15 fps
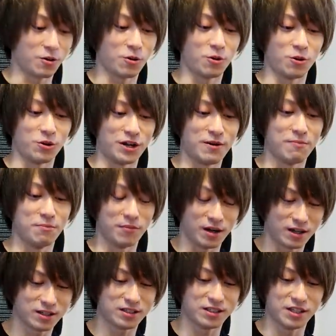これは
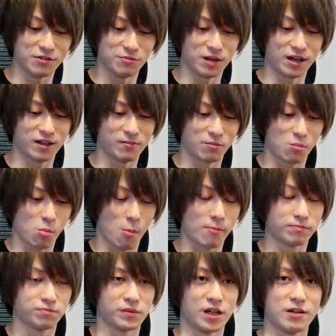マジでうまい、
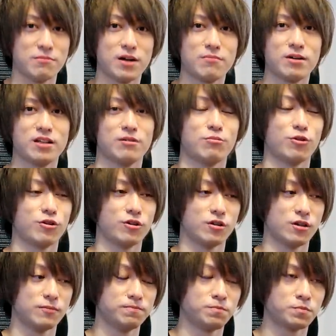ね、今まで僕
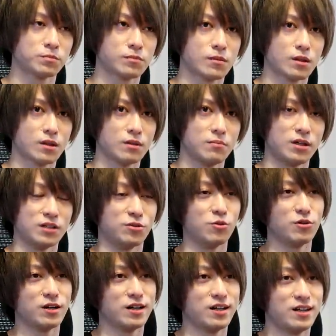まあ
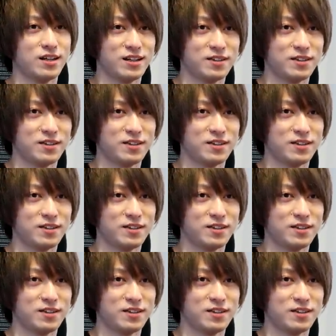動画